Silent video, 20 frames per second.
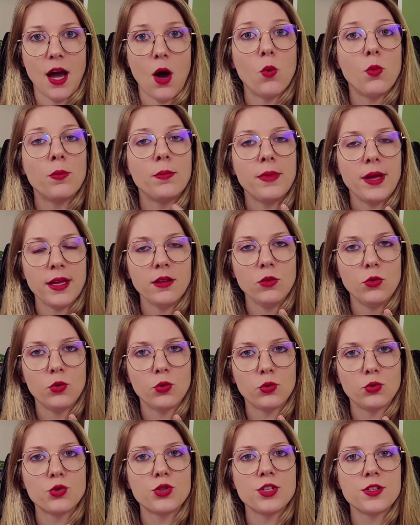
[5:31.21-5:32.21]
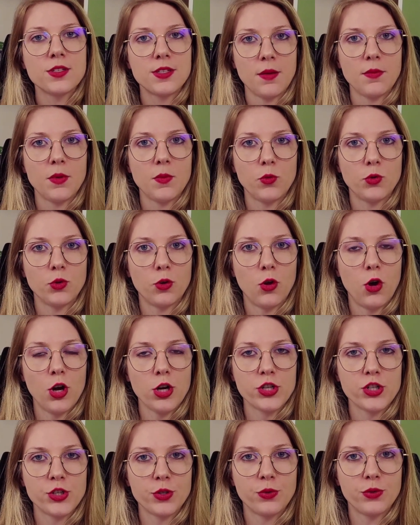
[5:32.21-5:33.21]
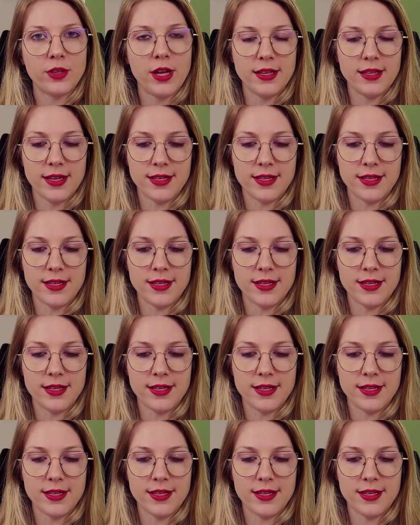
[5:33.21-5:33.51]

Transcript: aumento do sistema imunológico, né?